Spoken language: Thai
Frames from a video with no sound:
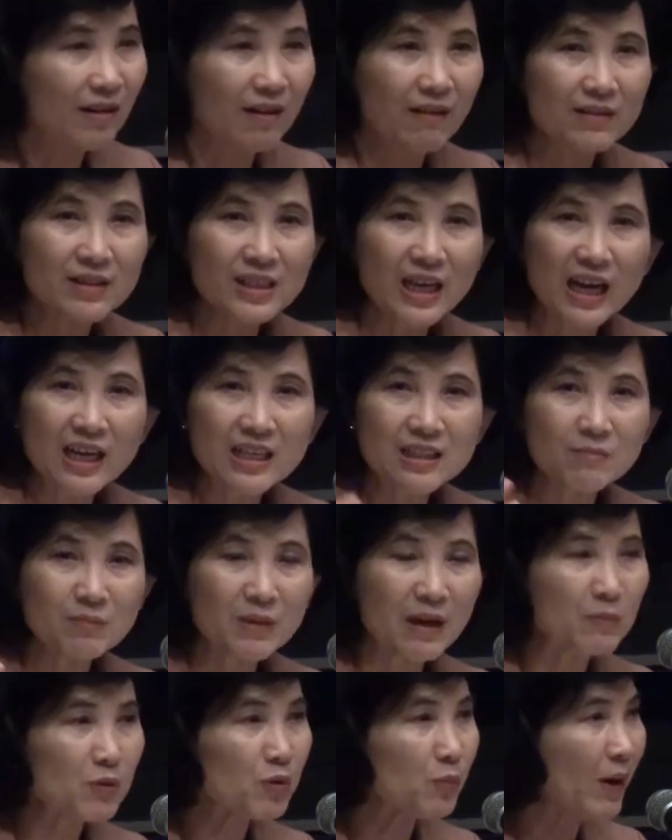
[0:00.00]
ของใช้สำ
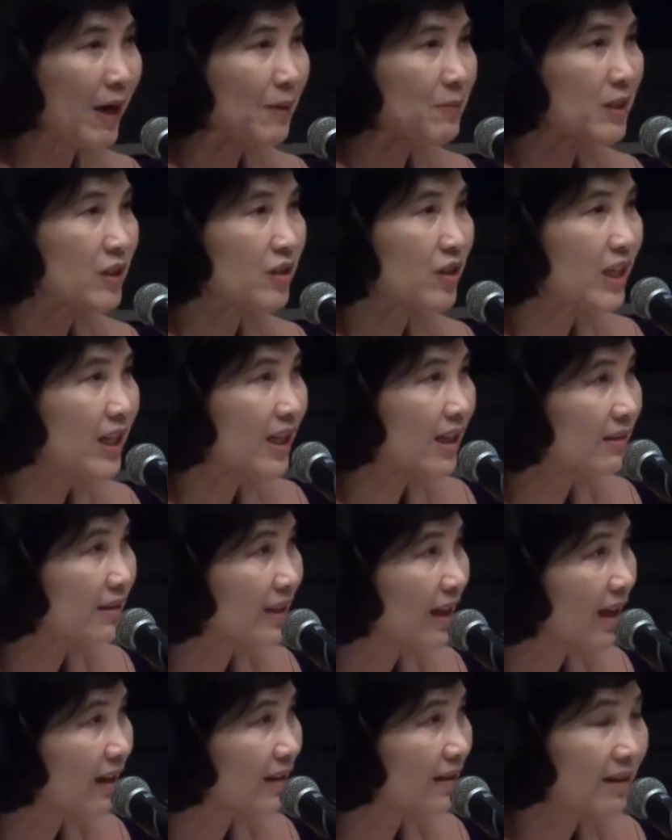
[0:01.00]
หรับสุภาพสตรี
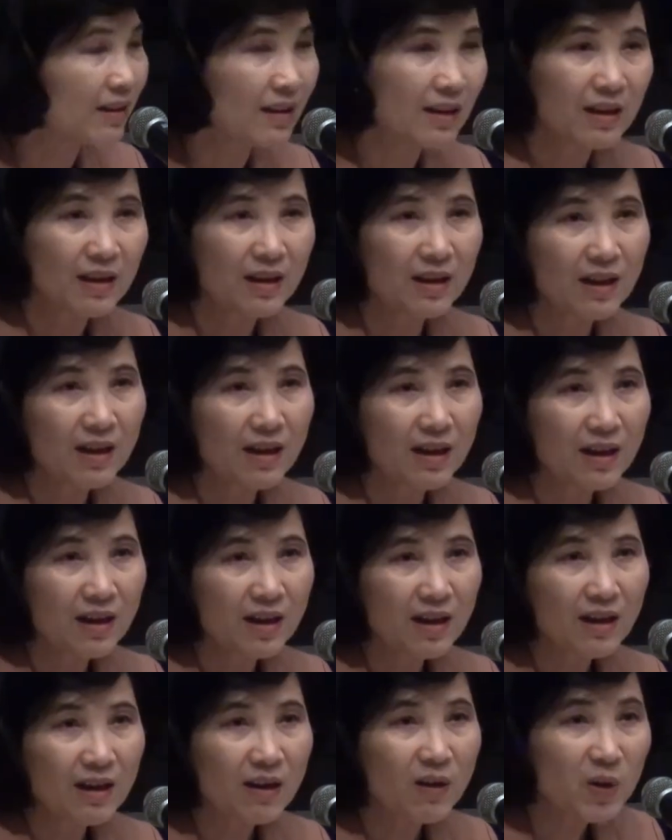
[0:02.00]
ต่า
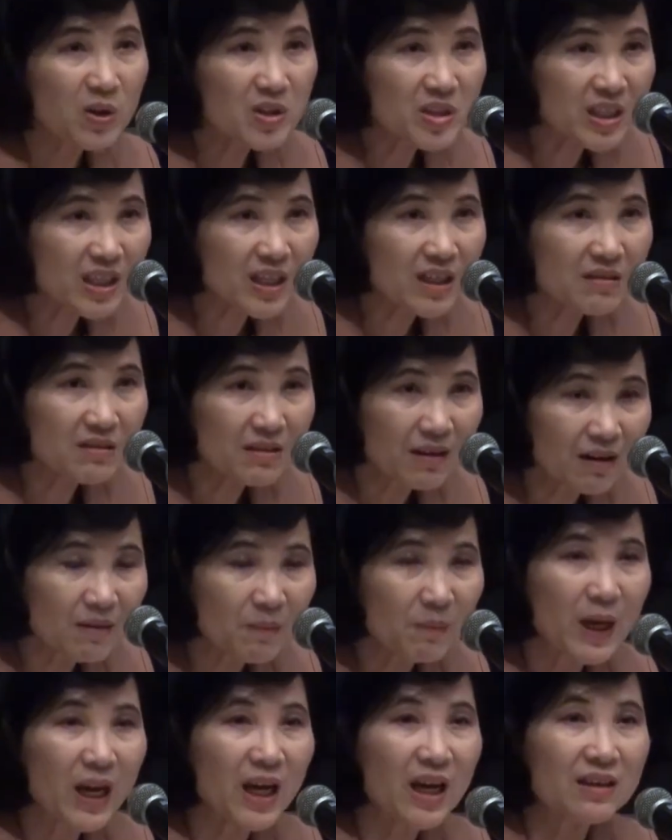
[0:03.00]
งๆคนจีนเยอะ
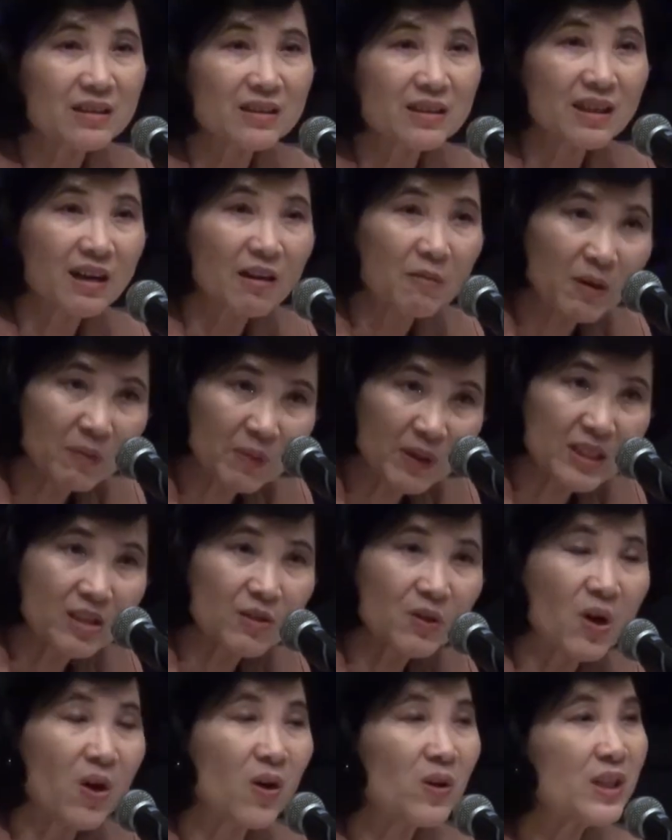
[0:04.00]
มากที่เข้าไปเป็น
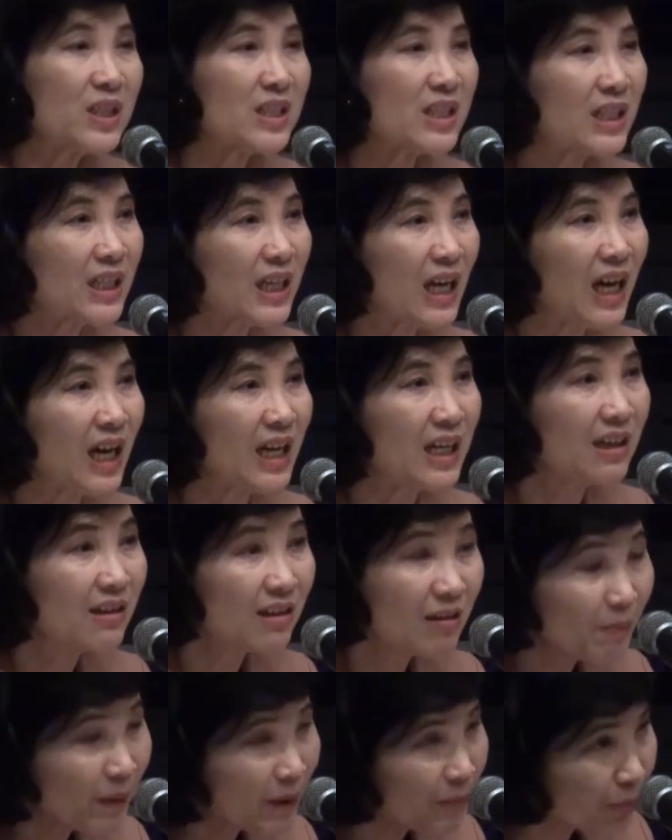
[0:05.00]
เจ้าของกิจการแล้
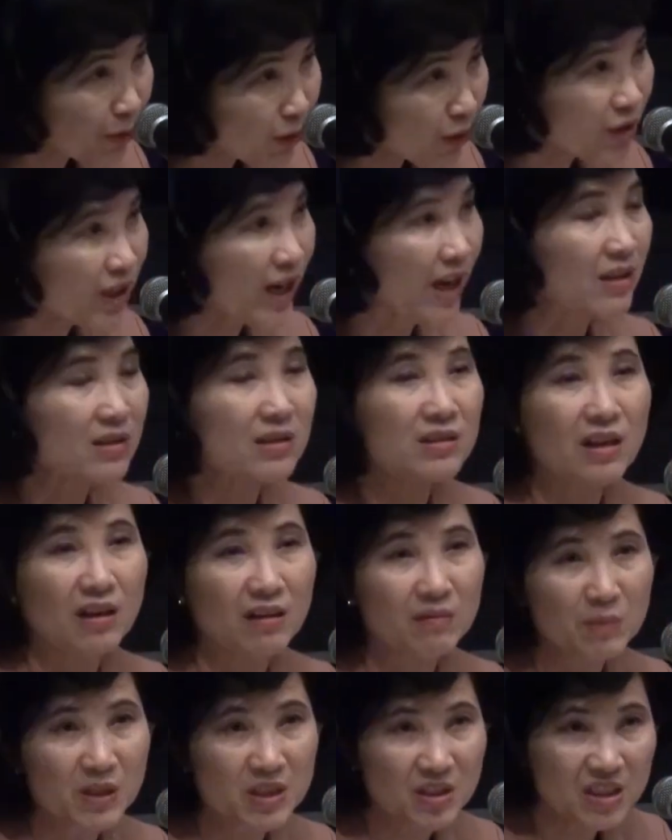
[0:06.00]
วก็เป็น products จา
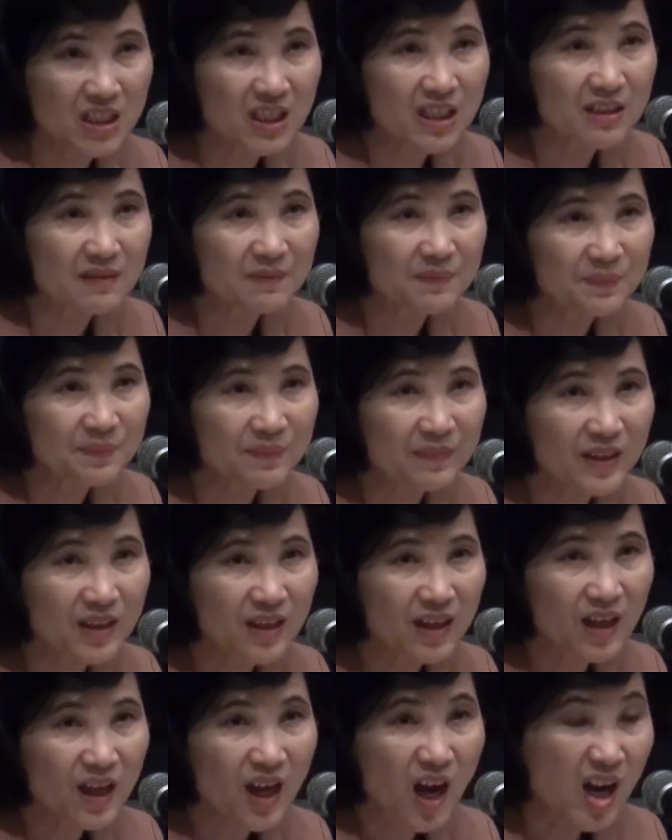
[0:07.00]
กเมืองจีน
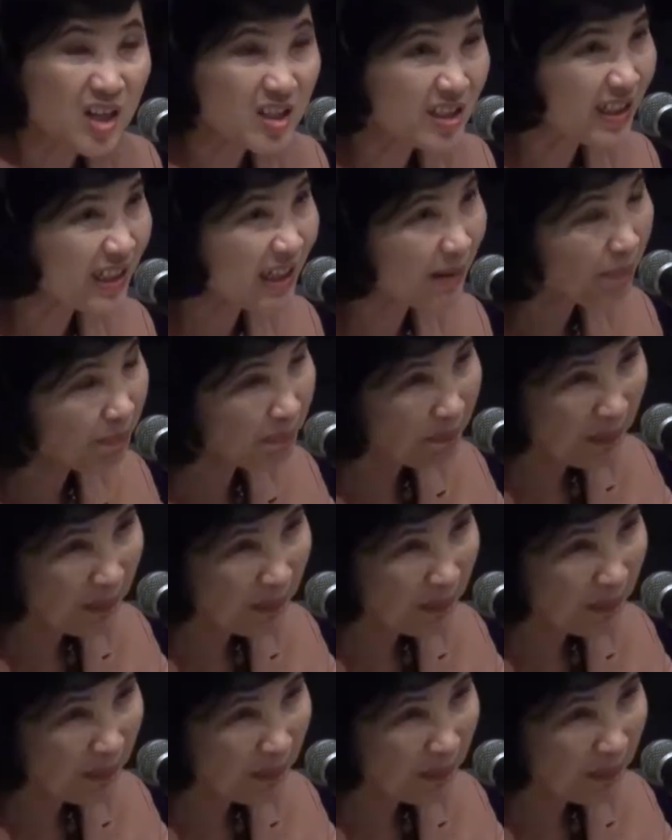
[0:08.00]
ออสเตรเลีย